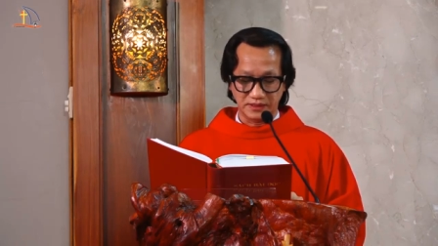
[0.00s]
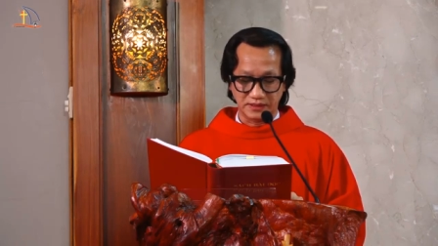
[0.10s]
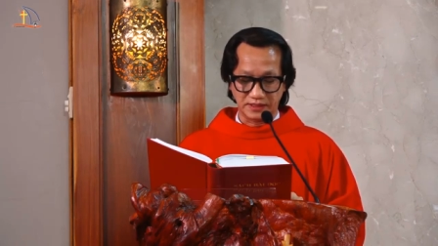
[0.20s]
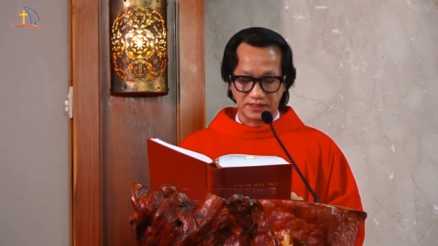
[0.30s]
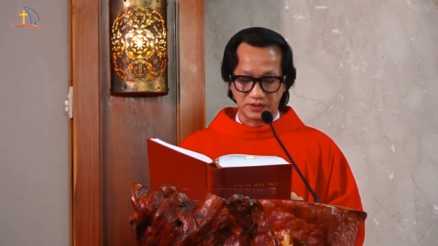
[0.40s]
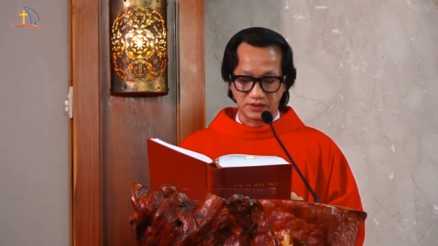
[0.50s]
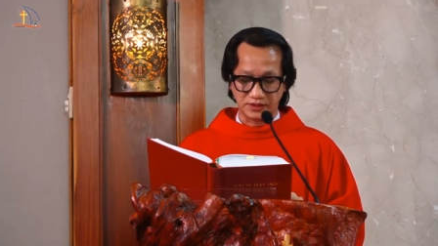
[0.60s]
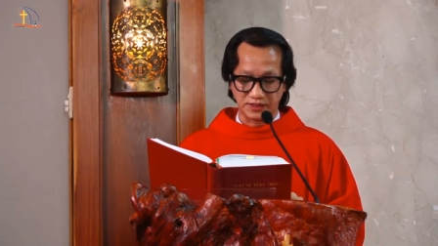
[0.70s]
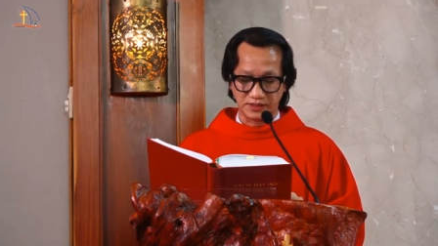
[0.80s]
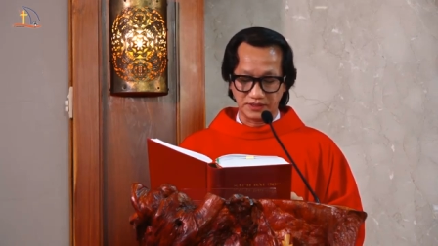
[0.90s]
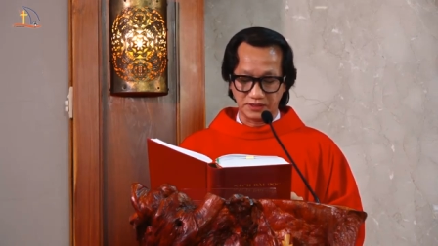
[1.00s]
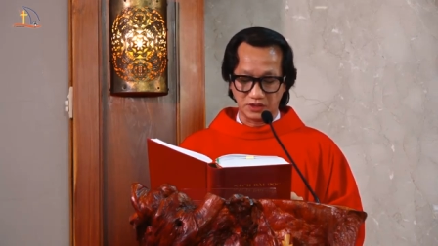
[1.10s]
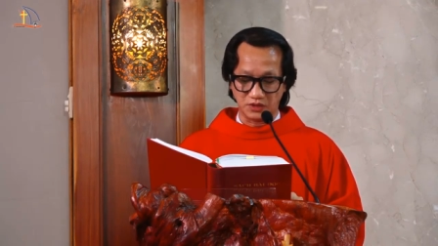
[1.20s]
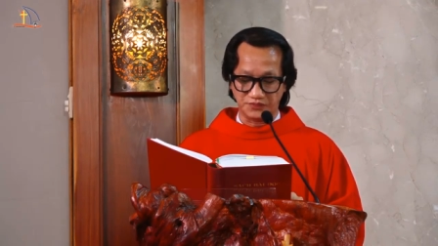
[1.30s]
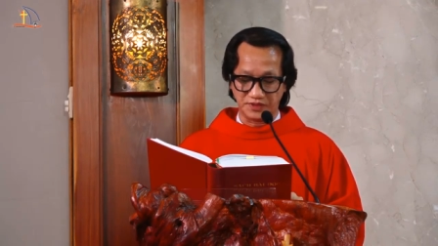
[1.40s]
Nghe nói thế,
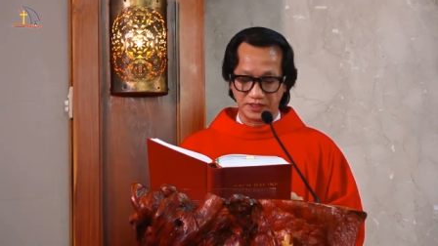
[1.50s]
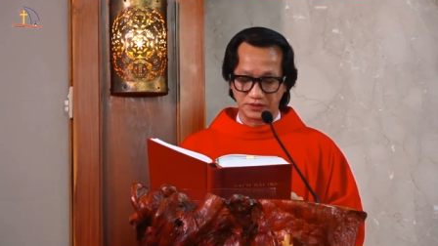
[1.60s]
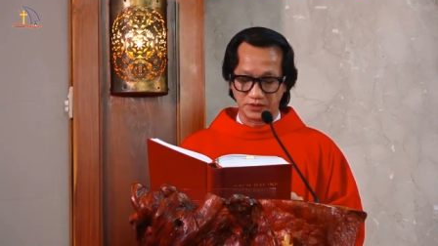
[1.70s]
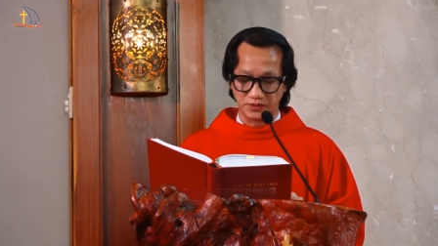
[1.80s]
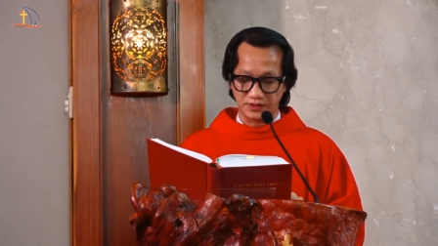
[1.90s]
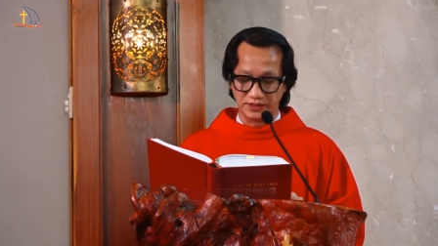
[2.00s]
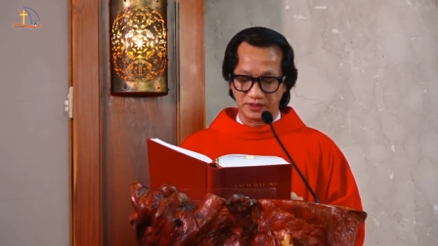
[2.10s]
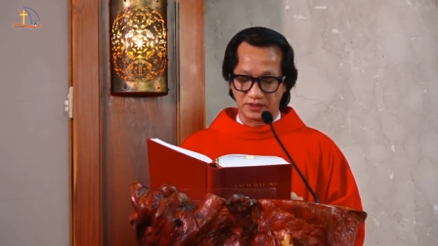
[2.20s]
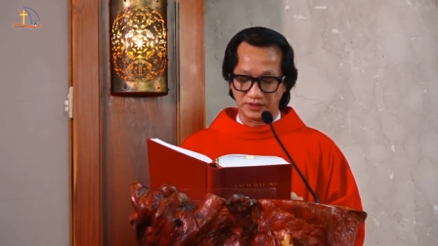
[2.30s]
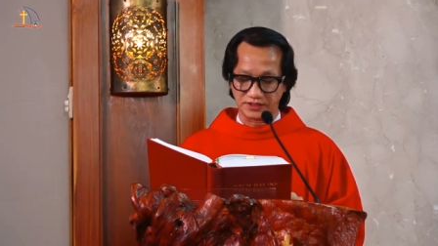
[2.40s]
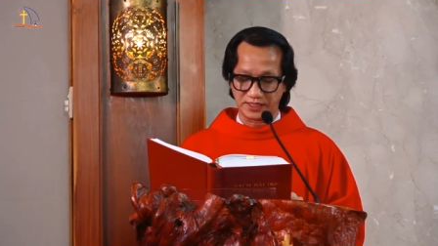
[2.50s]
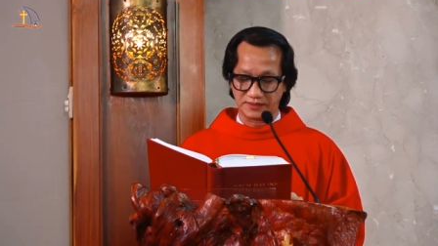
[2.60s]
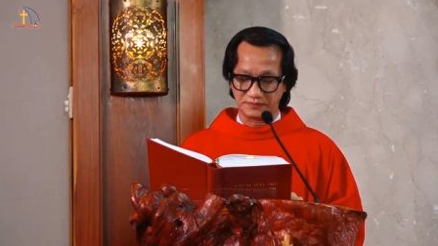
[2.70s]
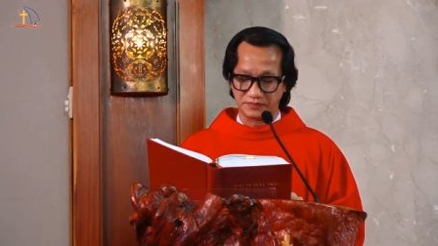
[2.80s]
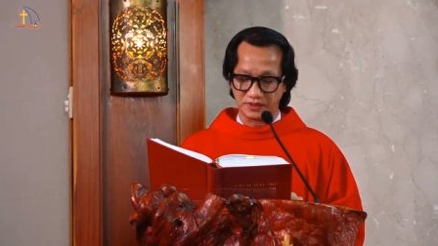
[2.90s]
ông Philato liền hỏi
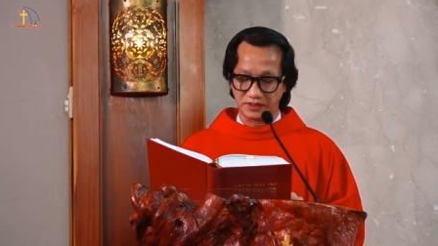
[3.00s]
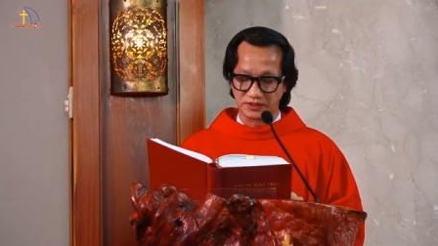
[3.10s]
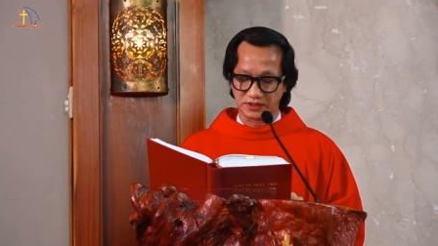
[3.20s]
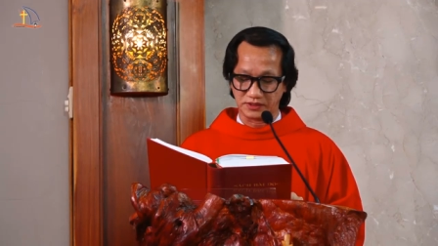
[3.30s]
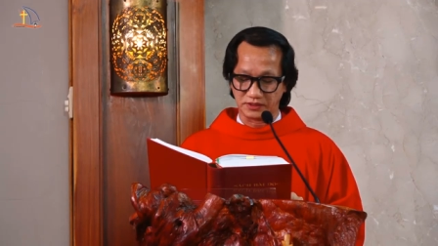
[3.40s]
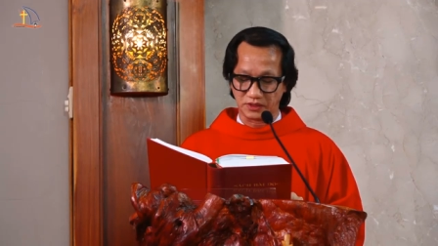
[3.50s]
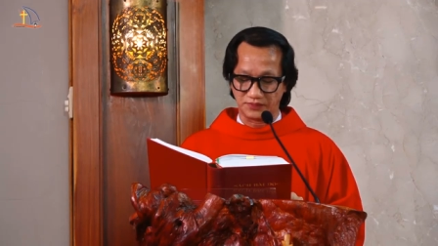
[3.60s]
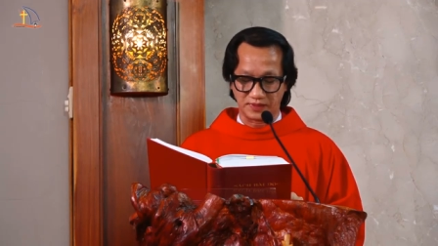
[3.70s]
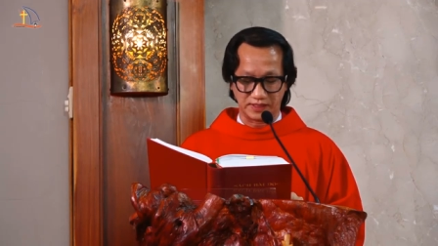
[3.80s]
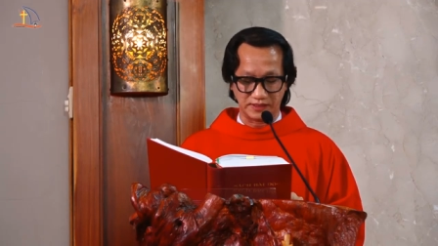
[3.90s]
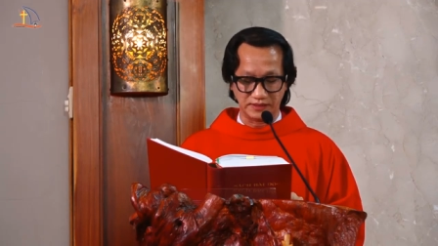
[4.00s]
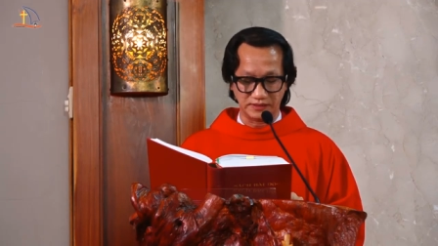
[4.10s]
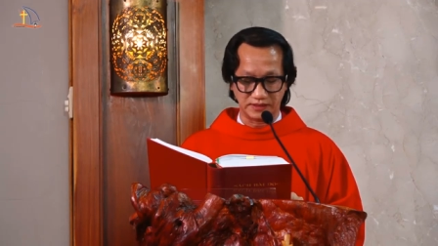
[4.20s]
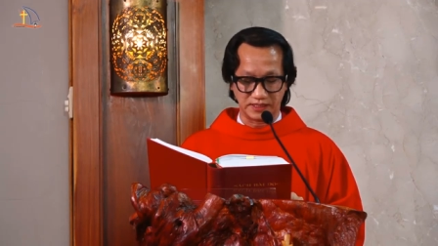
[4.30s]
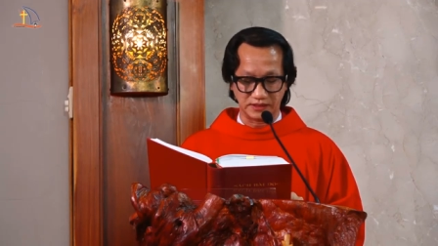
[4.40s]
xem đương sự có phải
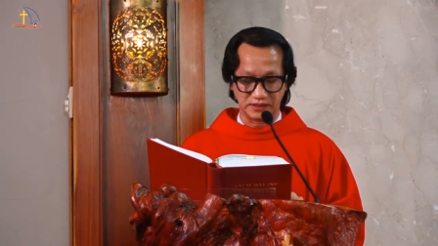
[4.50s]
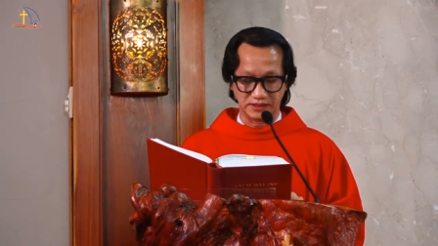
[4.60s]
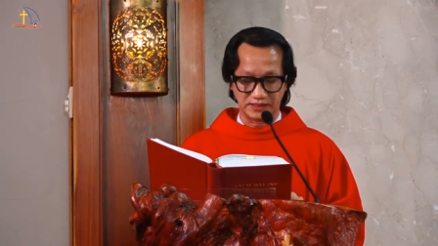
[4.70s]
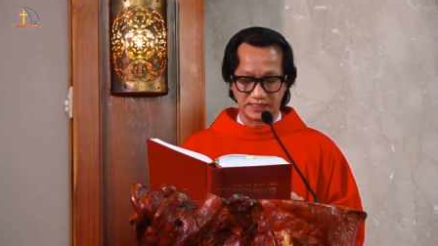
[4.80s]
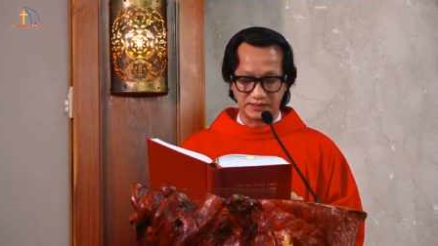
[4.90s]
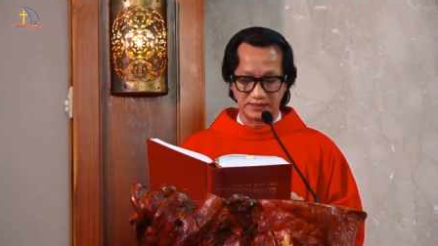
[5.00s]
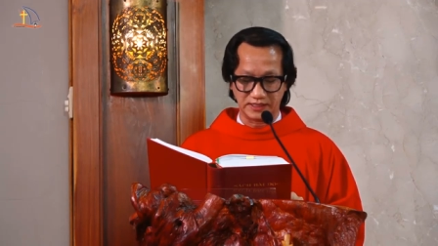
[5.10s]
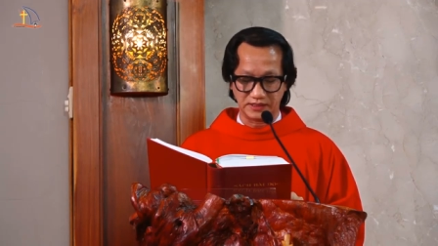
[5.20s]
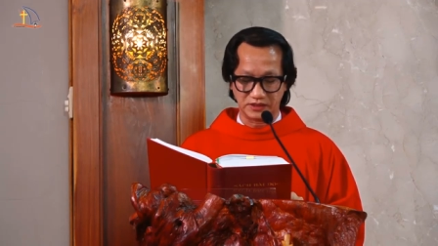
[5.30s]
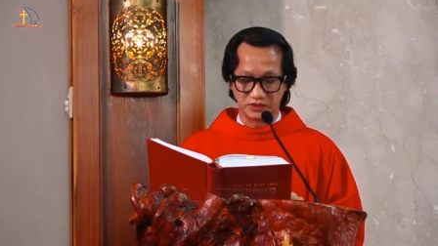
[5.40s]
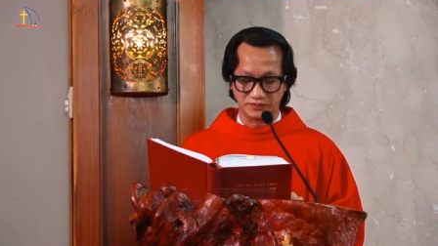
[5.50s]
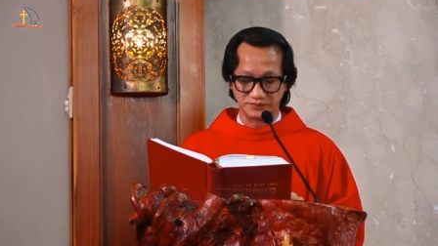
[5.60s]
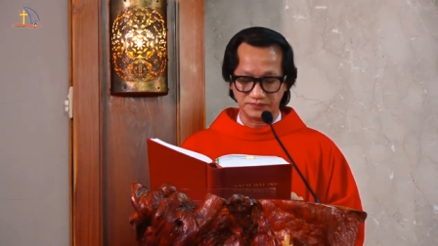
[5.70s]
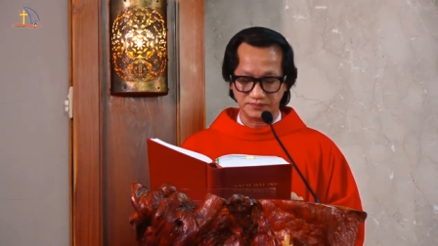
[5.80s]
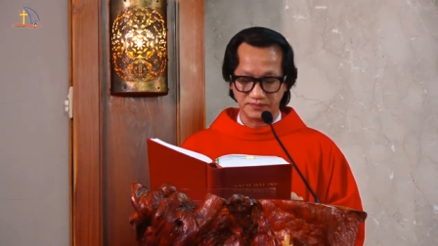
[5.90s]
là người Galilê không?